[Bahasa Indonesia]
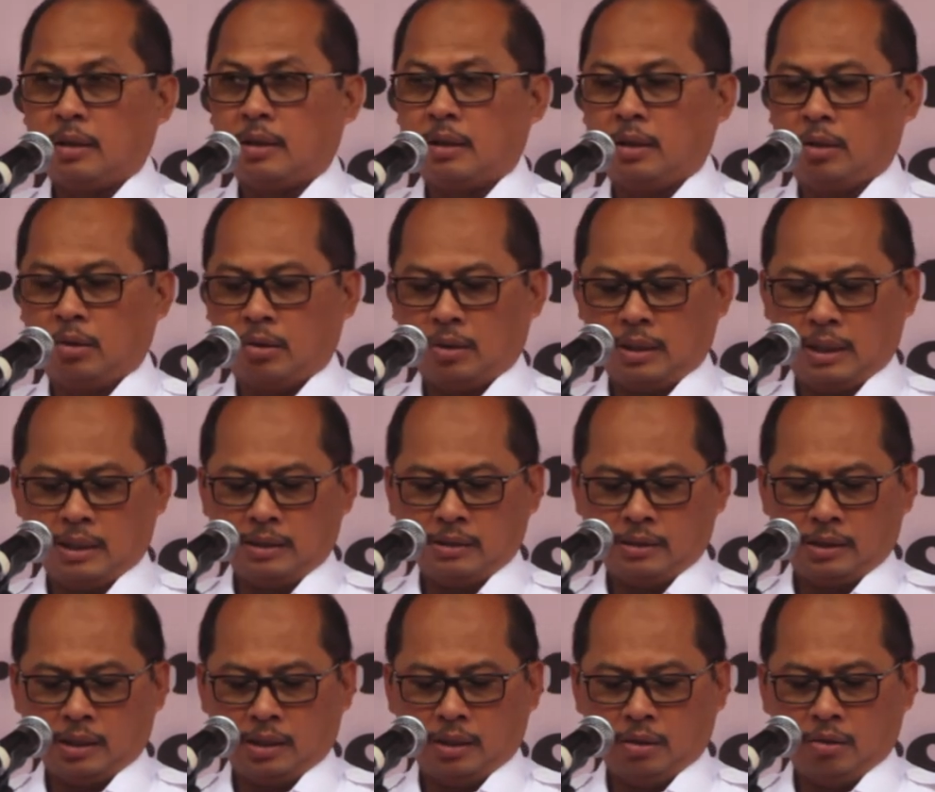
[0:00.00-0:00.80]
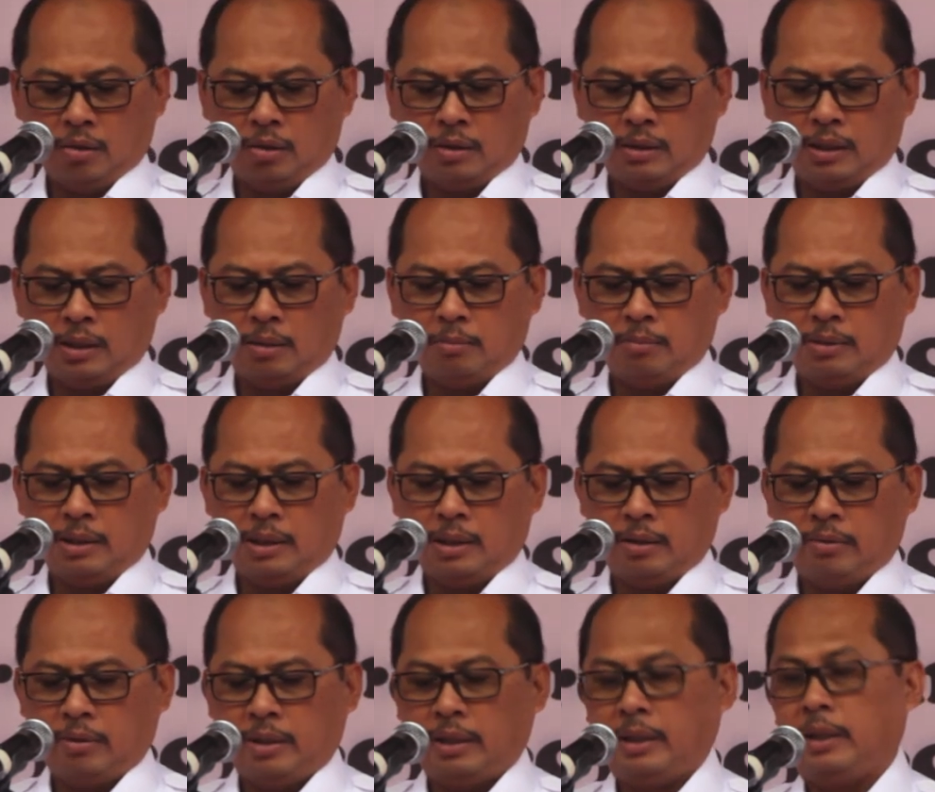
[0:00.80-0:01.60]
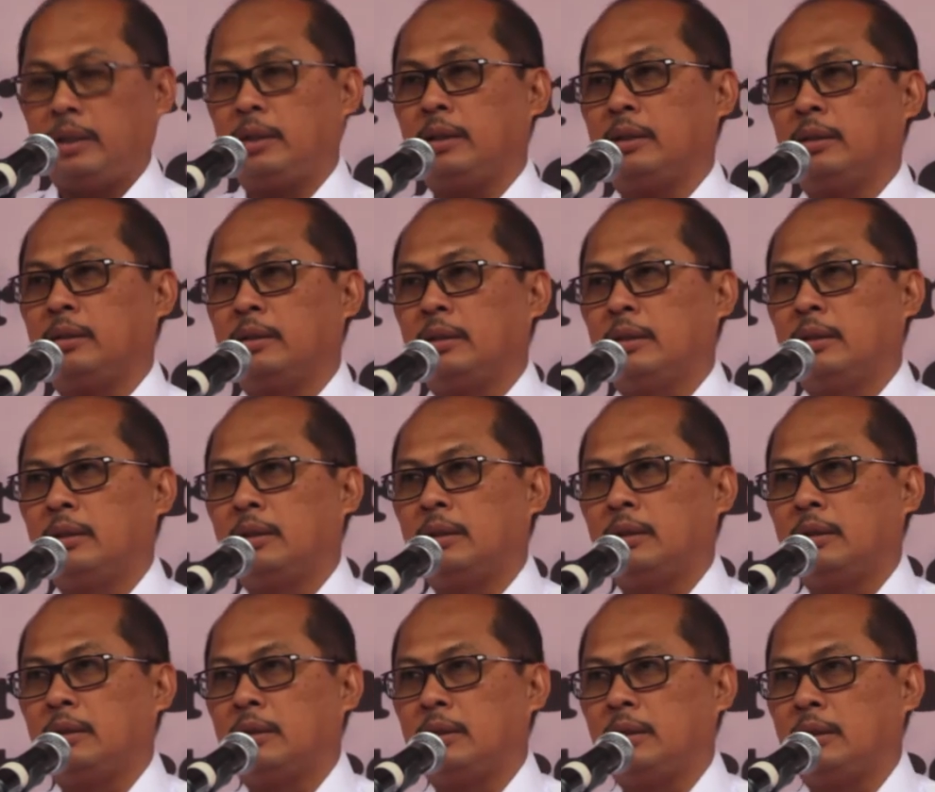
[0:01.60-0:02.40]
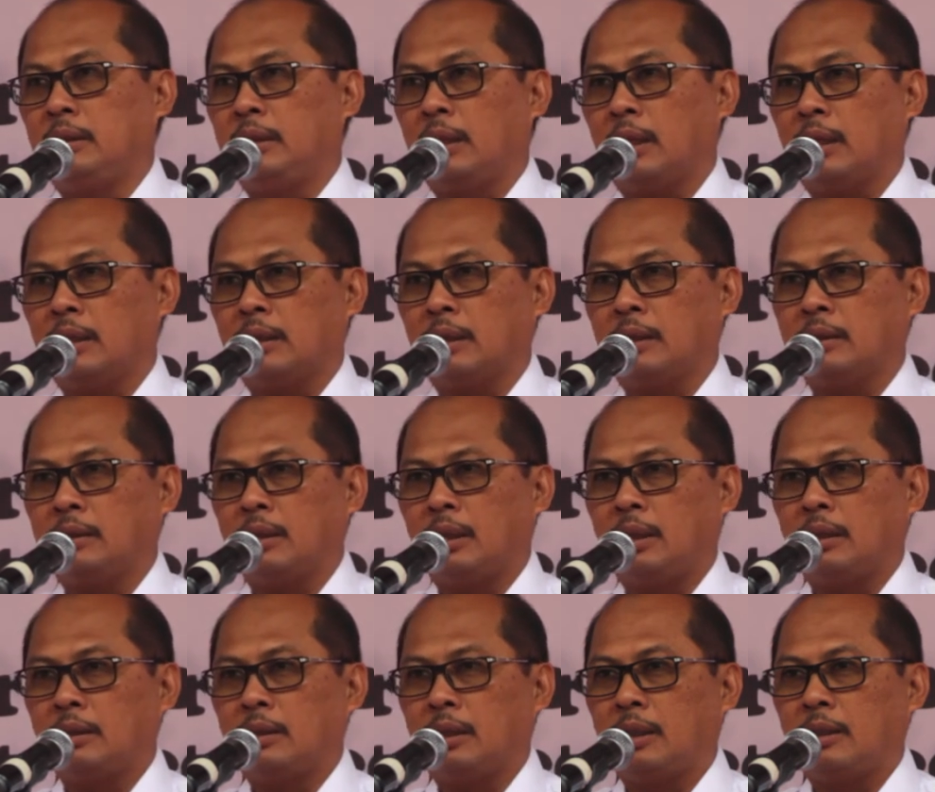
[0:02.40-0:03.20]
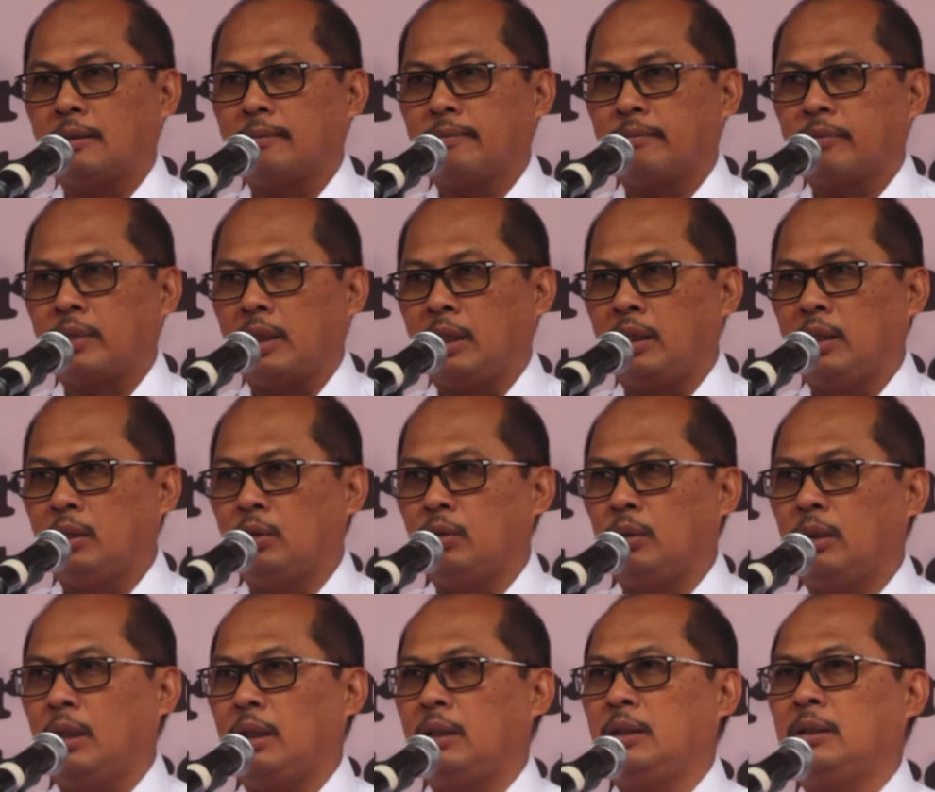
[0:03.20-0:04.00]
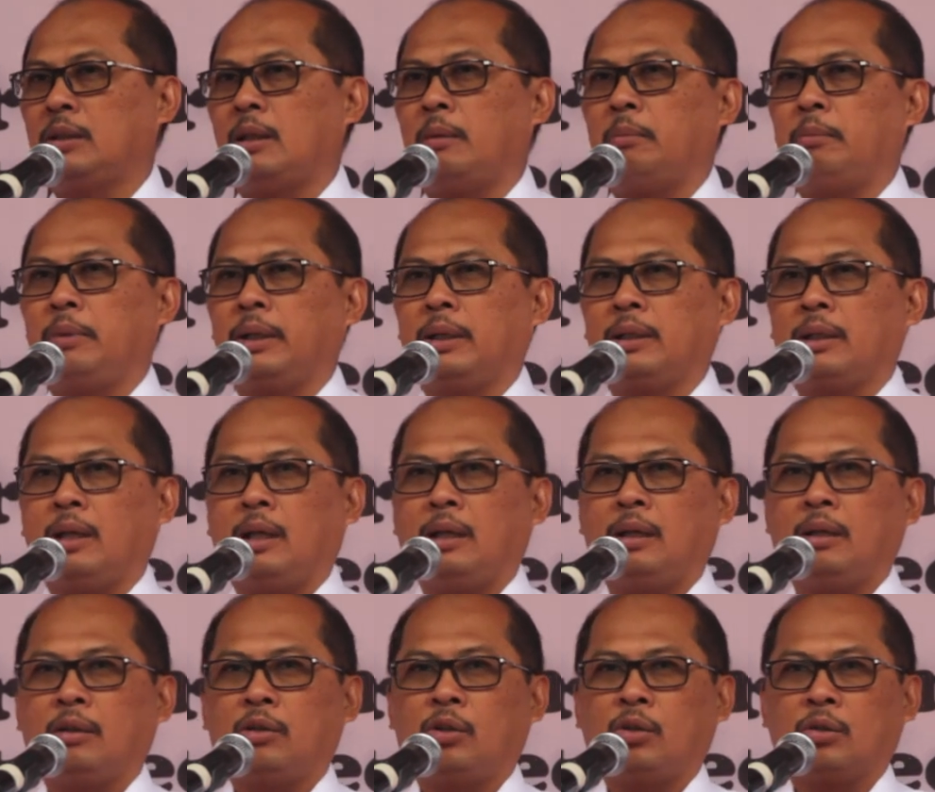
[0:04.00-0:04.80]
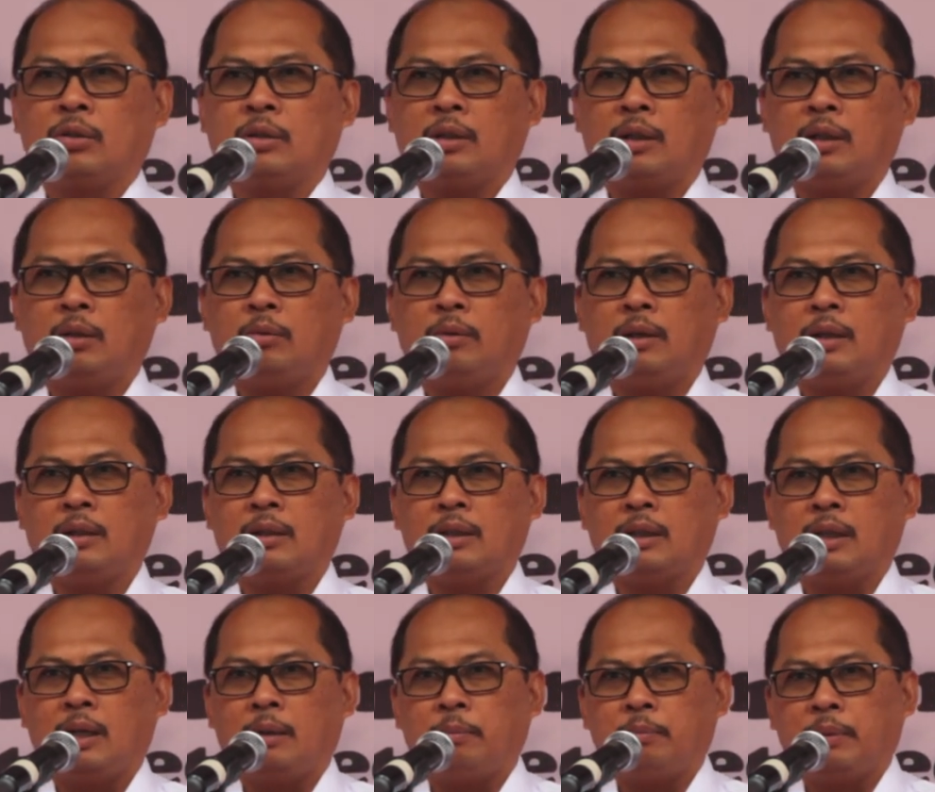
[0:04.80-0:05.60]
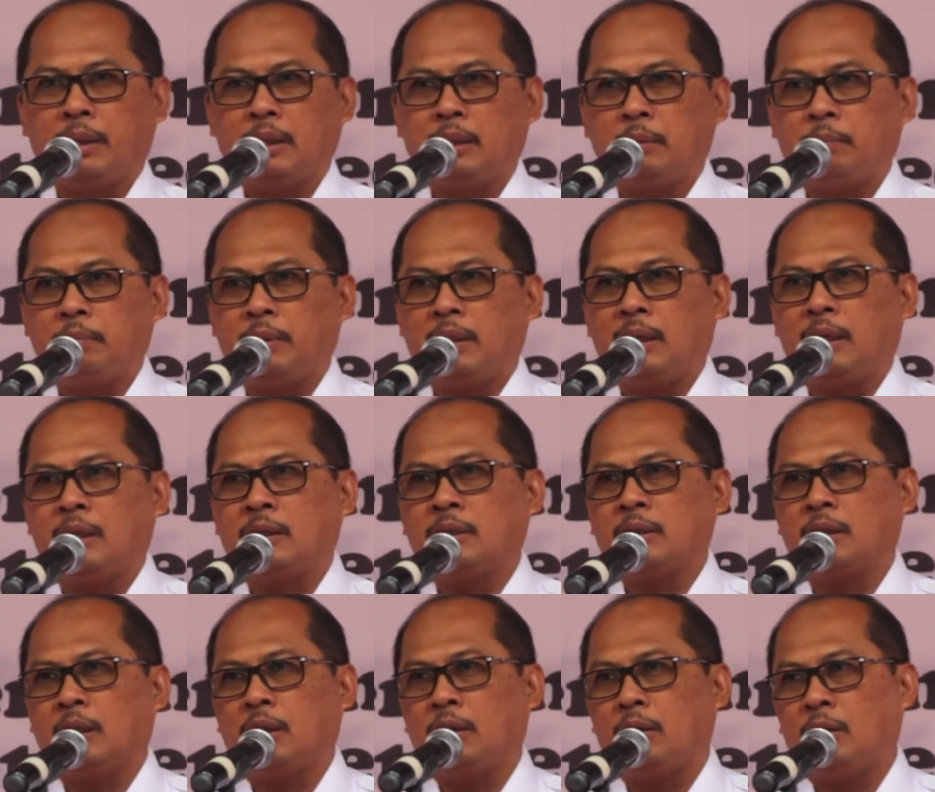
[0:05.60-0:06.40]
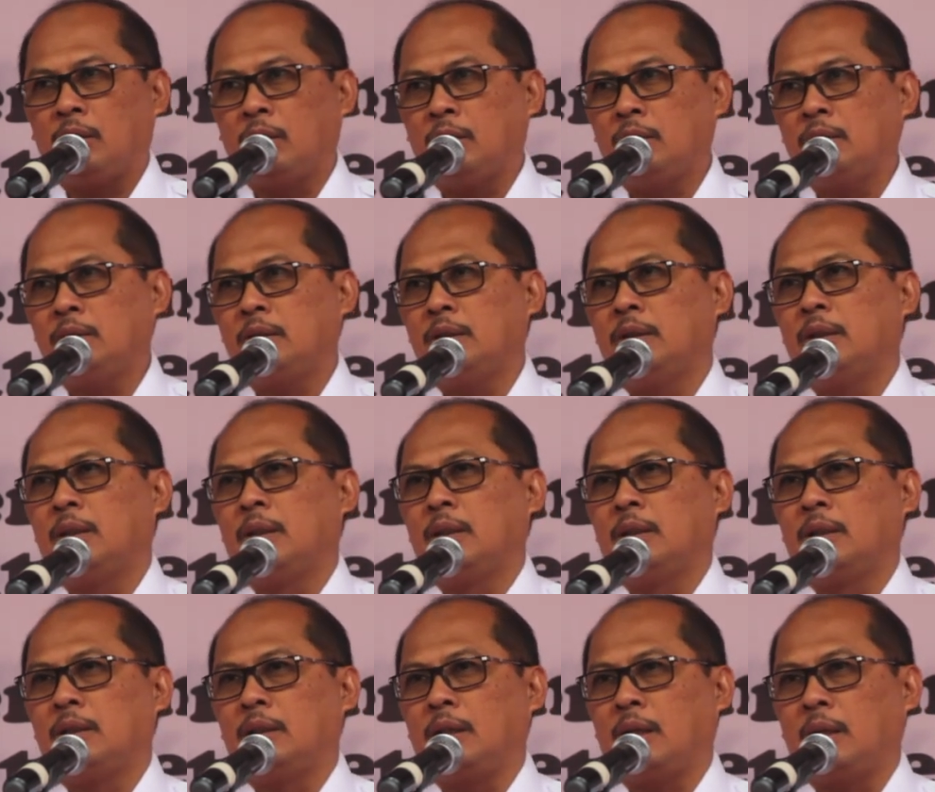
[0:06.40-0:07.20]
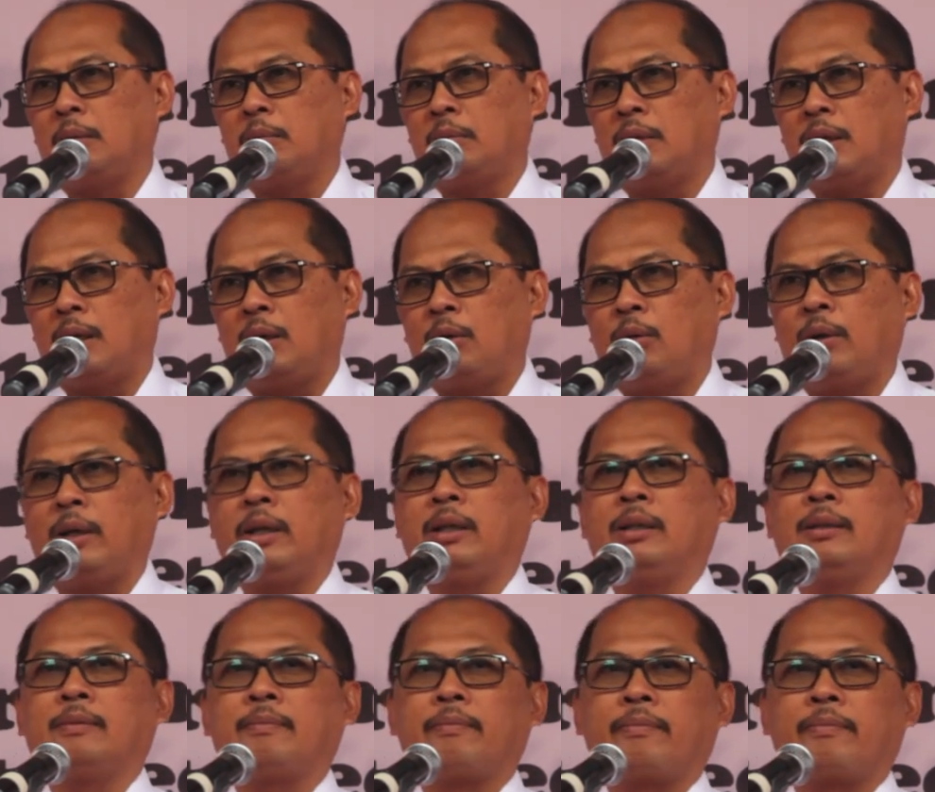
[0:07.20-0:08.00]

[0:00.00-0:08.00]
Kelurahan Celong dan Melawai di Jakarta Selatan. Tadi sudah disampaikan oleh Dr. Iwan, kenapa dipilih Celong? dan melawai.